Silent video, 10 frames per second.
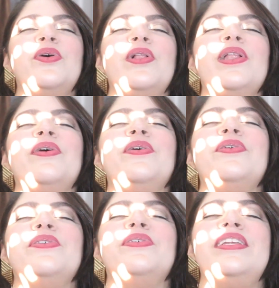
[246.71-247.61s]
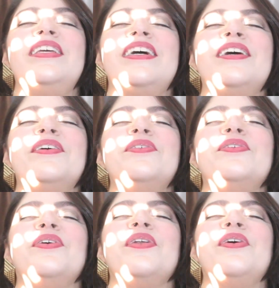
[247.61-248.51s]
glória, ô oh,
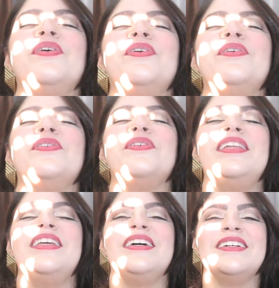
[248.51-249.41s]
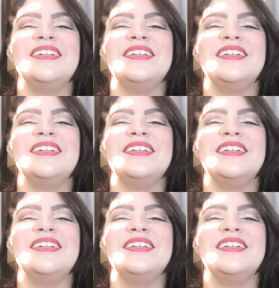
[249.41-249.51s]
glória.